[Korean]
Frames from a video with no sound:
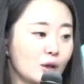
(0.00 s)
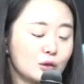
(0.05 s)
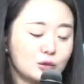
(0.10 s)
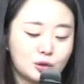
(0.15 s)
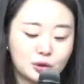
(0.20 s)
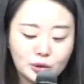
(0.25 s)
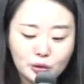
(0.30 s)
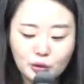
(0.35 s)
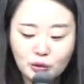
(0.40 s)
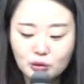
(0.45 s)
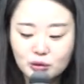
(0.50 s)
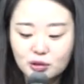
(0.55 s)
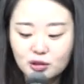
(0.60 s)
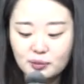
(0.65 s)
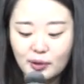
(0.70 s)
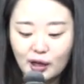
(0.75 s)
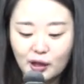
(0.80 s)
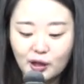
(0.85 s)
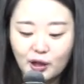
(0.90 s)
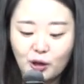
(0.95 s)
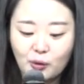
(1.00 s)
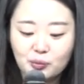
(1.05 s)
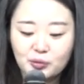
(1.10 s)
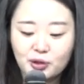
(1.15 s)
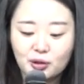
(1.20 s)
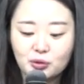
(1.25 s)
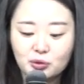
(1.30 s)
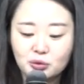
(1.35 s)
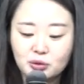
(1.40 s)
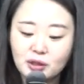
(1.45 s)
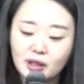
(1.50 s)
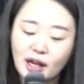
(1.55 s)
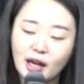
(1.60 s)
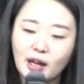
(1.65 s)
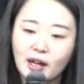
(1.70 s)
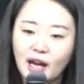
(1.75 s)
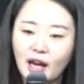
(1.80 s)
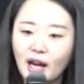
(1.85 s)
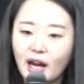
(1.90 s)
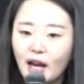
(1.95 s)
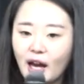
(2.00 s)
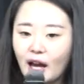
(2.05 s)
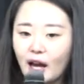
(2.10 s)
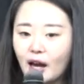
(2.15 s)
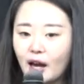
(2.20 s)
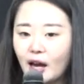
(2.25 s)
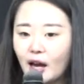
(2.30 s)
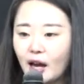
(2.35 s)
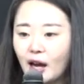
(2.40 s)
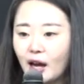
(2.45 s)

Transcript: 죽을 수밖에 없던 우리에게